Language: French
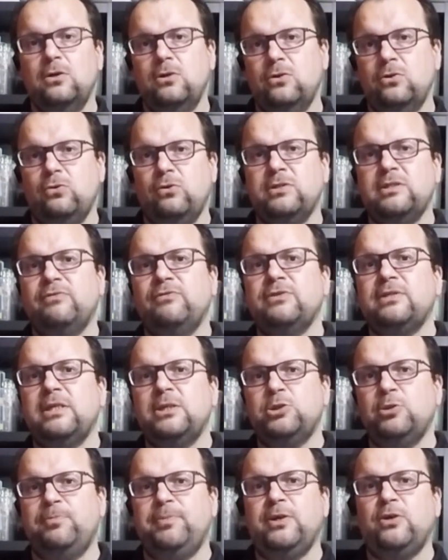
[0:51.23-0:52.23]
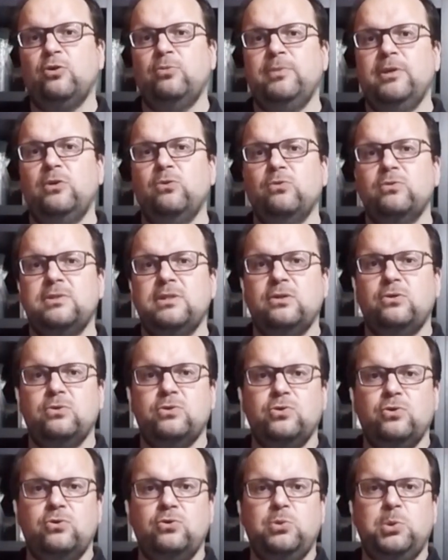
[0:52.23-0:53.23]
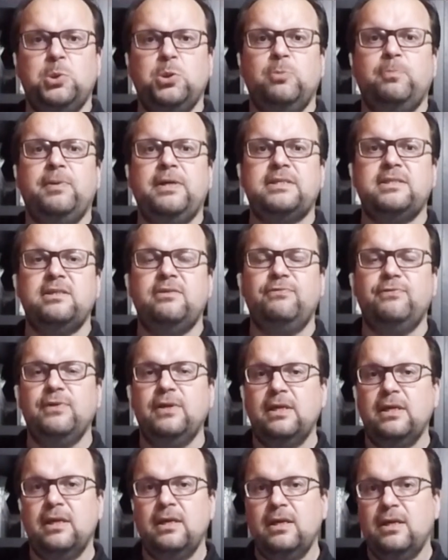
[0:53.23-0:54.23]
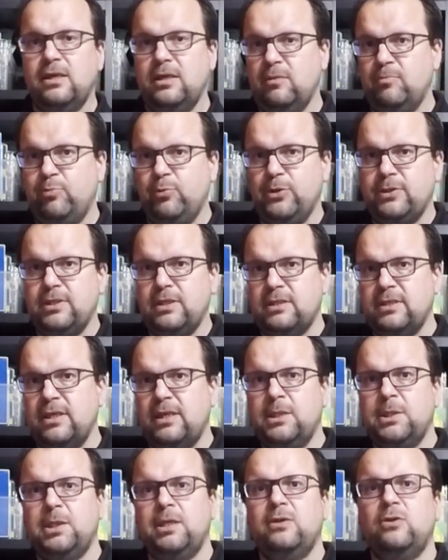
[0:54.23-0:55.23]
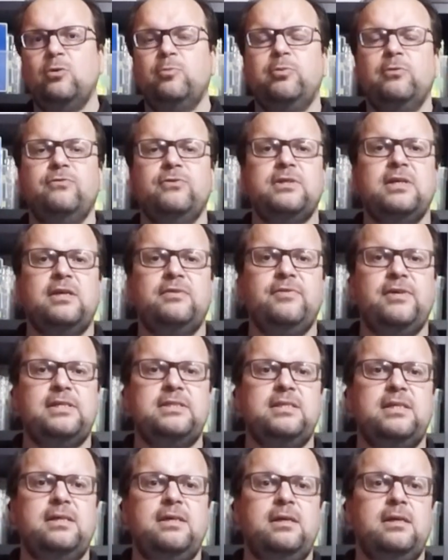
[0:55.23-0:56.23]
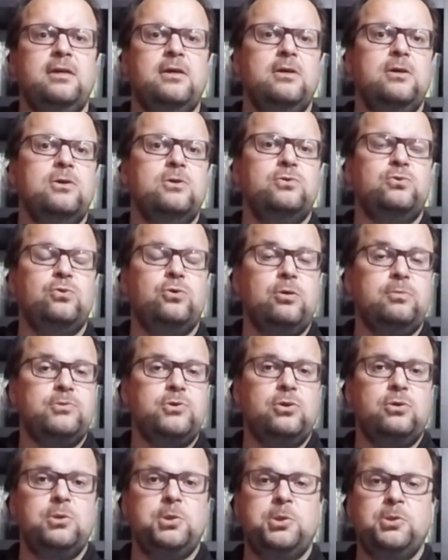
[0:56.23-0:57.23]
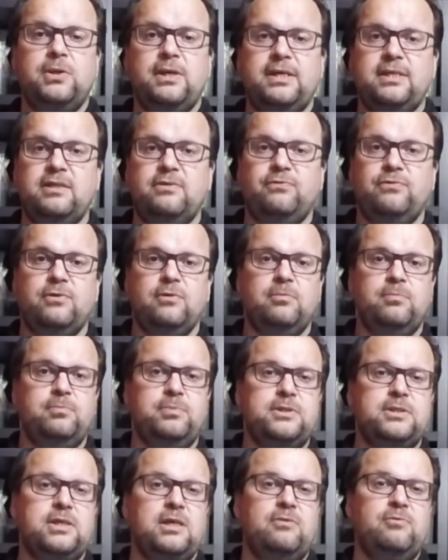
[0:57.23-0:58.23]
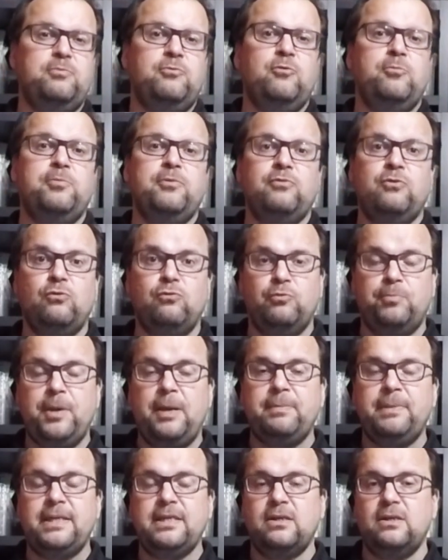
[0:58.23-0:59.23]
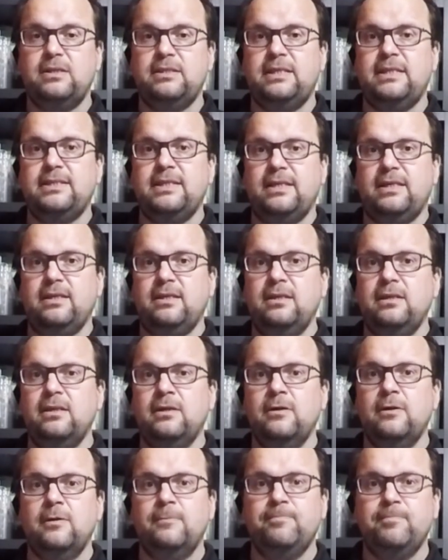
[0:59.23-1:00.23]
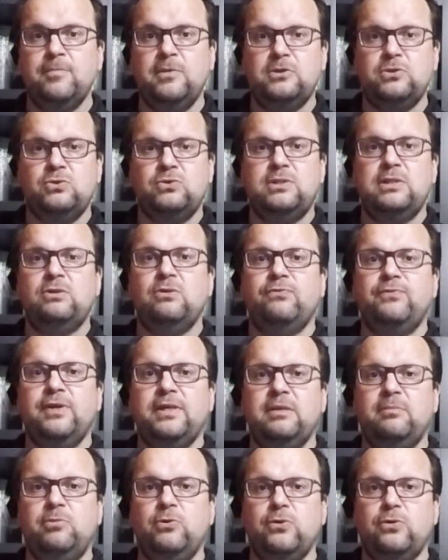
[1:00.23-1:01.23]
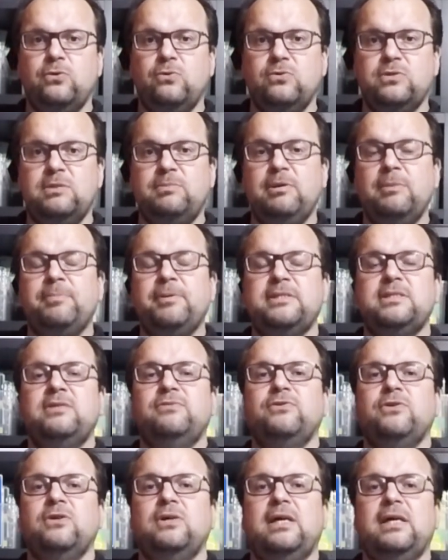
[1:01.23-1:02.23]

Le gros avantage du picomilon, c'est que sur du jeu passif, il peut être très gênant pour votre adversaire, tout comme sur le jeu actif, puisqu'ils vont vous permettre d'attaquer, mais aussi de faire des blocs, aussi bien passifs que